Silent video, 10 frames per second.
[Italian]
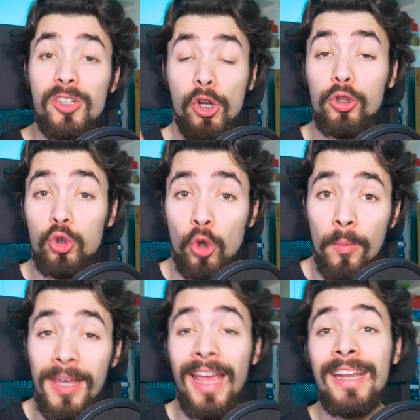al solito sono
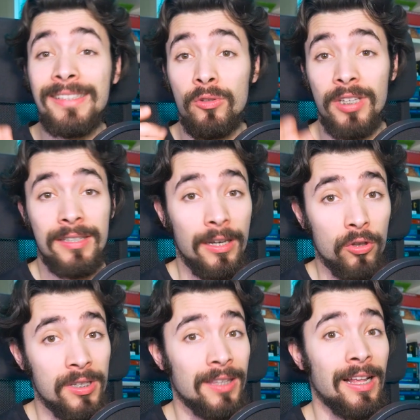Michele, se non sei iscritto
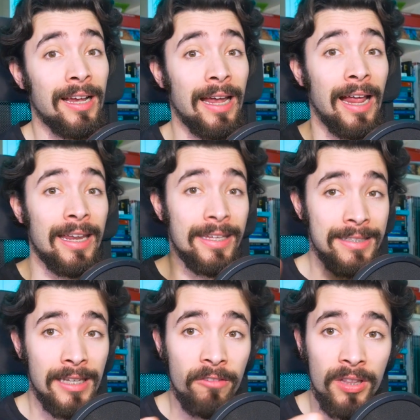iscritto al canale
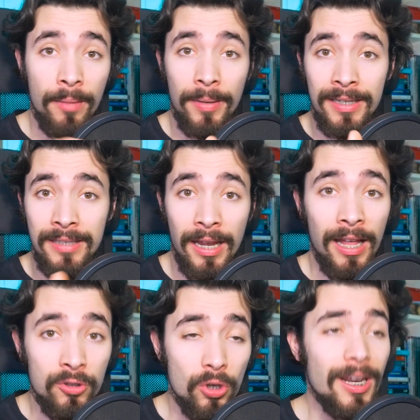iscriviti per restare
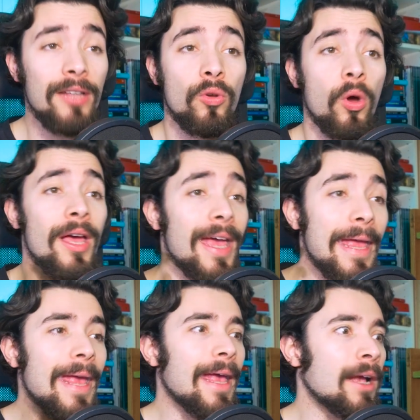aggiornato
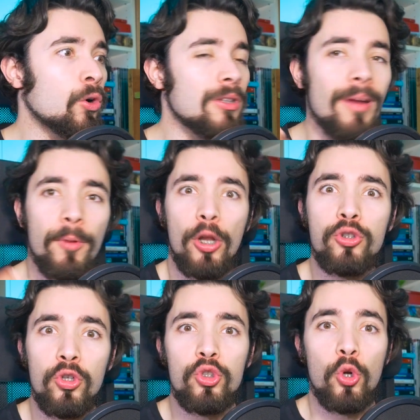e continuiamo il
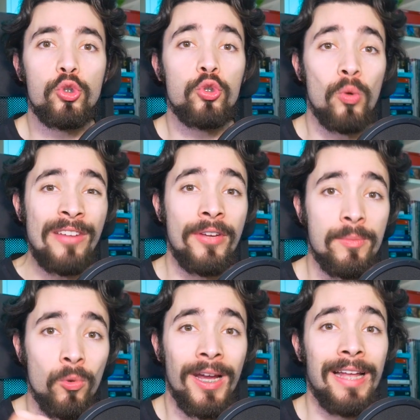nostro discorso sulle
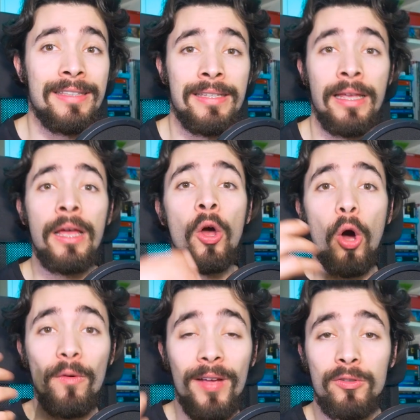Facebook Ads.
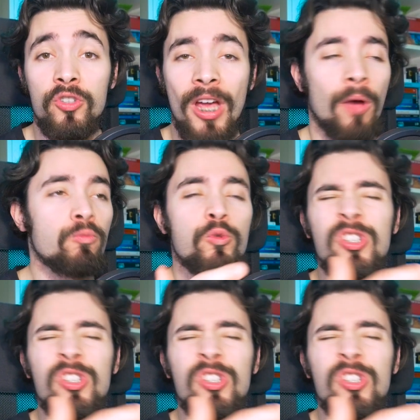Ho fatto già un